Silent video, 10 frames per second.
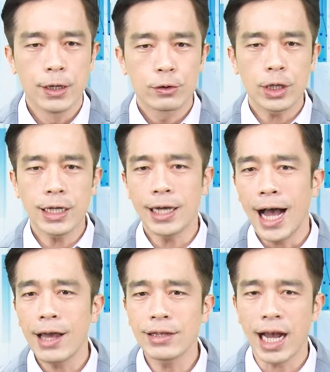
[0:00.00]
所以呢，
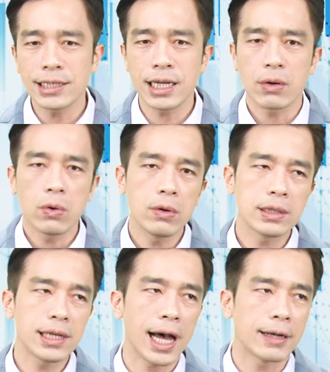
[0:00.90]
还有哪一些我会
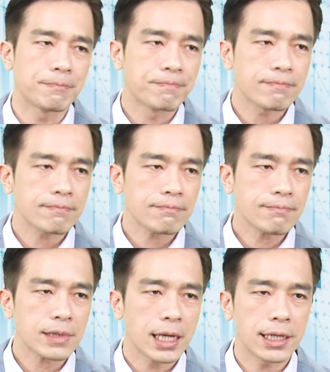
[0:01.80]
在
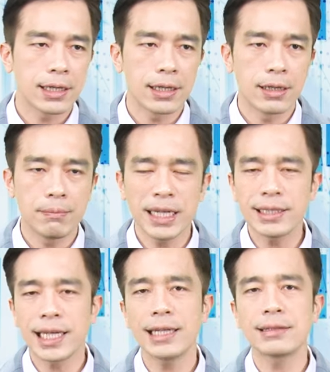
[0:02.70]
那个明
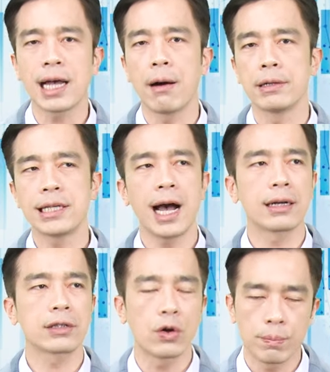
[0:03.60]
天早
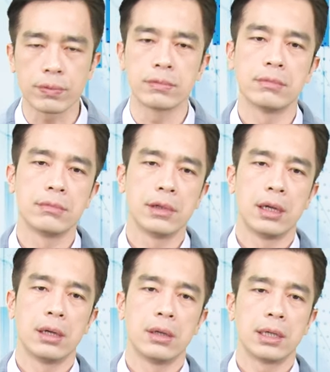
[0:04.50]
上公布？
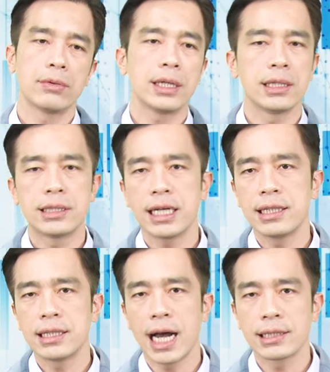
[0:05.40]
因为你今
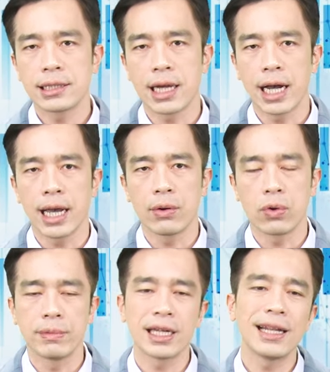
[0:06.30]
天加进来
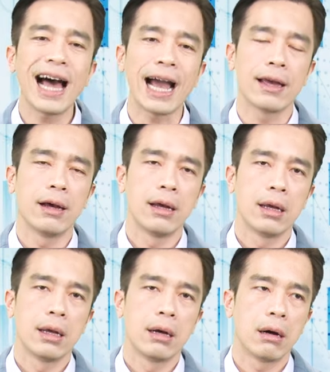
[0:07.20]
我们的 LINE
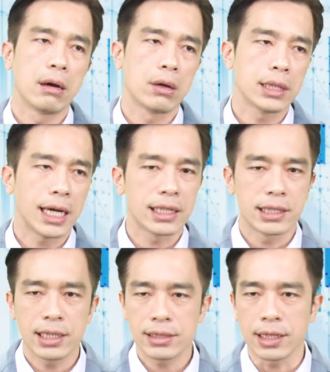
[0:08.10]
哦，那你
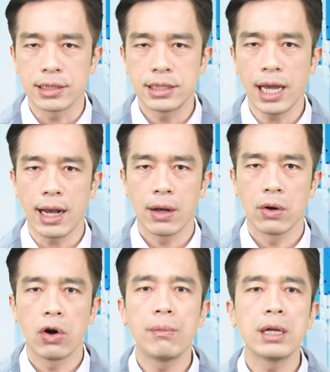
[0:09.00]
先等一下，
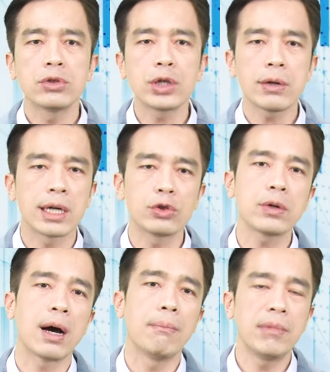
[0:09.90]
我们最晚最
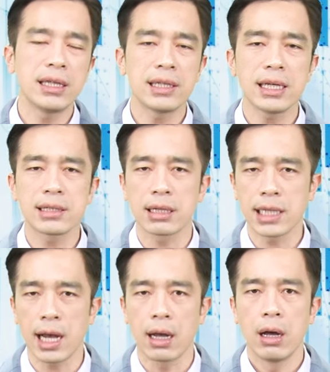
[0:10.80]
晚明天早
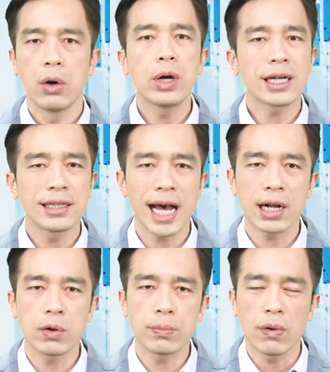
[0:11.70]
上会跟大家
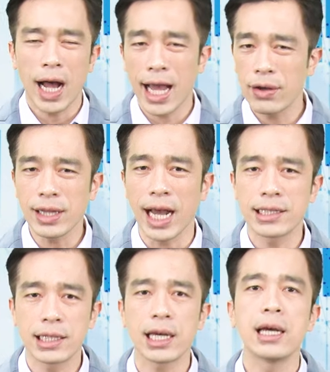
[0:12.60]
公布还有哪一
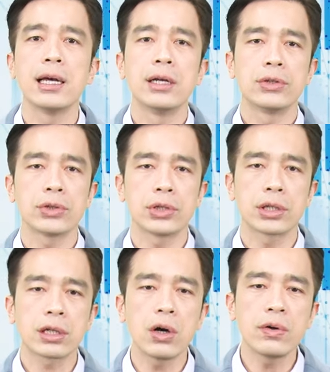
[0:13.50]
些就
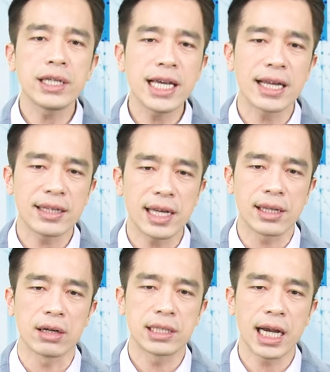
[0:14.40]
是工业电
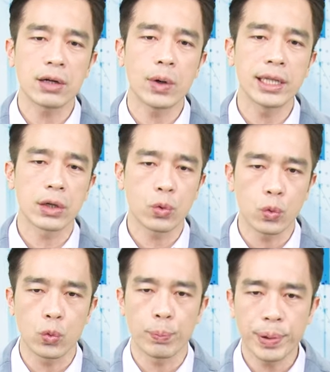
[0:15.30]
脑相关的
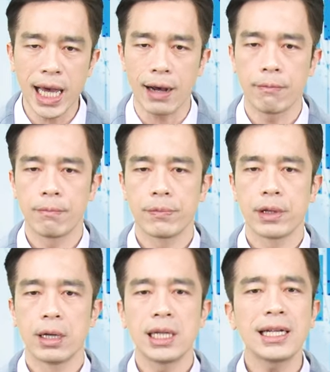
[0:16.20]
股票。
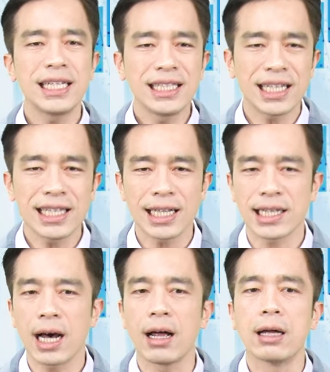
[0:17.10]
那你现在
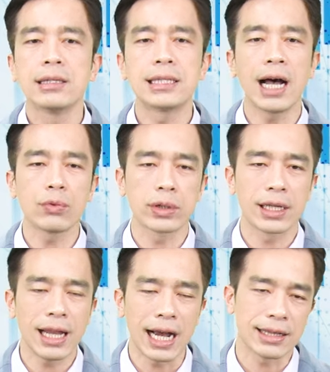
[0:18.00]
只要加入我
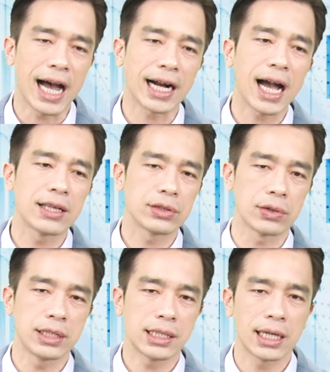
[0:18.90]
的 LINE， 打开你的
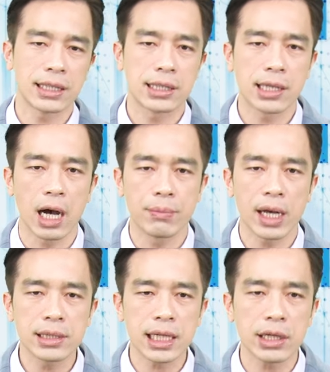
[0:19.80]
手机相机，扫
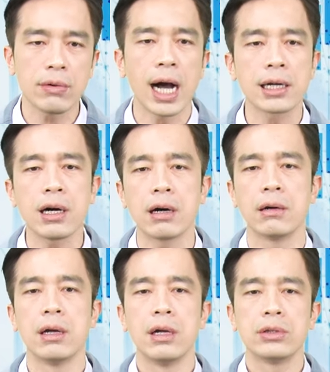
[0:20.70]
描这 Q R
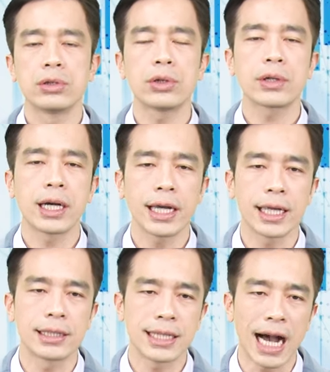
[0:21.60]
code。就可
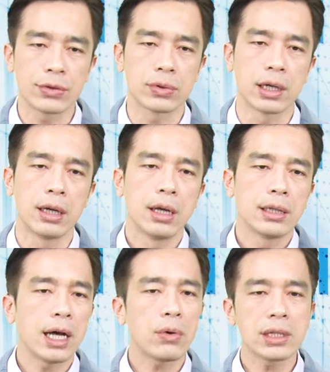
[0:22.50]
以加入了。
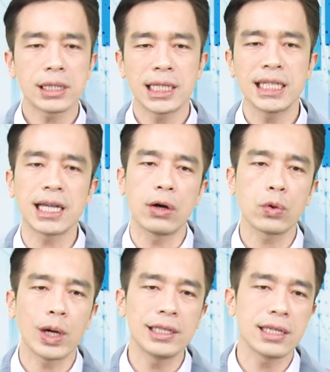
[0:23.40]
那或者是你想用
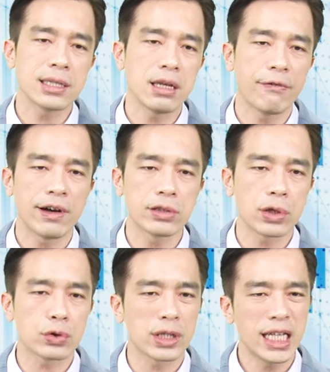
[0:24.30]
关键字的方式
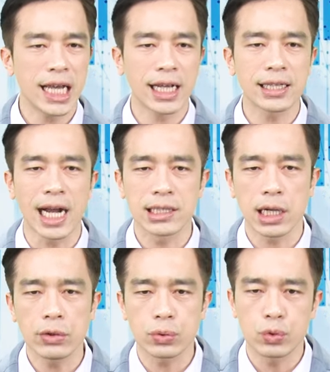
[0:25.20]
搜寻，你也可以打
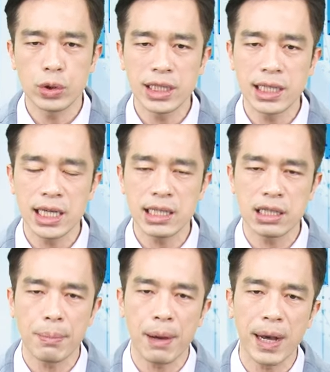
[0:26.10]
小组 G D 一
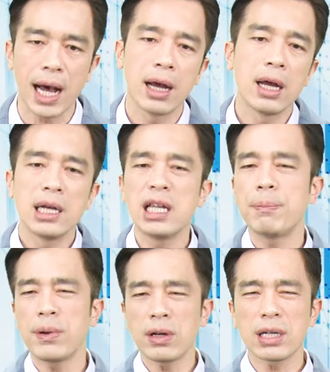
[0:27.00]
七八八， 你
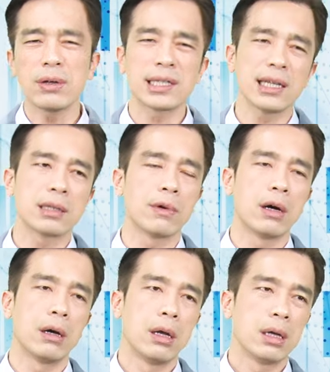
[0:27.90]
不用跟我讲什
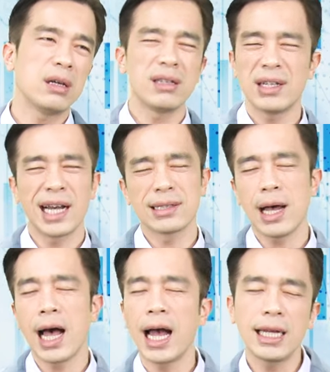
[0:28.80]
么。有很多老师
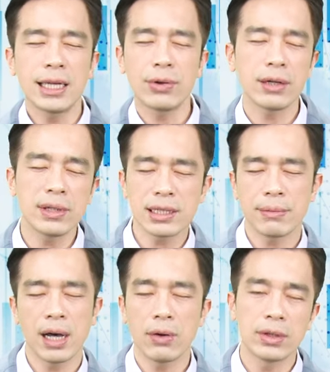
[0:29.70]
啊，你回我什
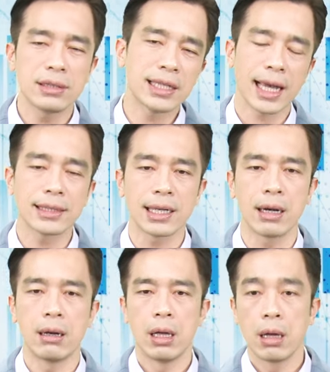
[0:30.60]
么我就怎样怎
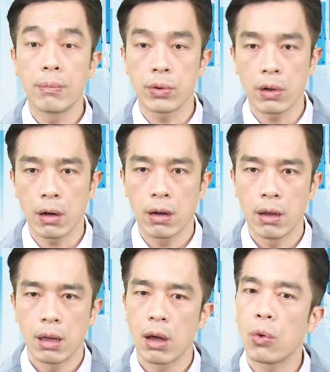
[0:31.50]
样，不用，
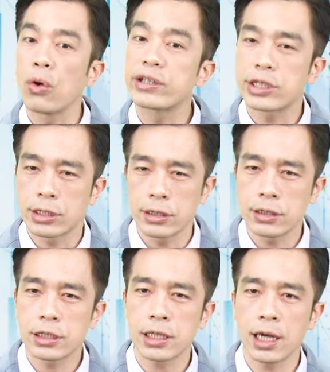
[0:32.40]
我直
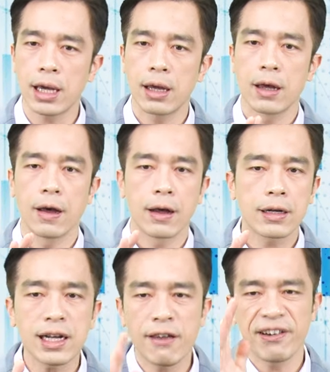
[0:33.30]
接
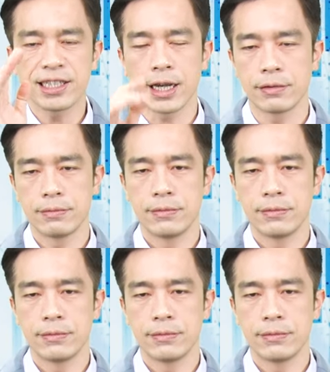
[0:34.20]
跟你分享，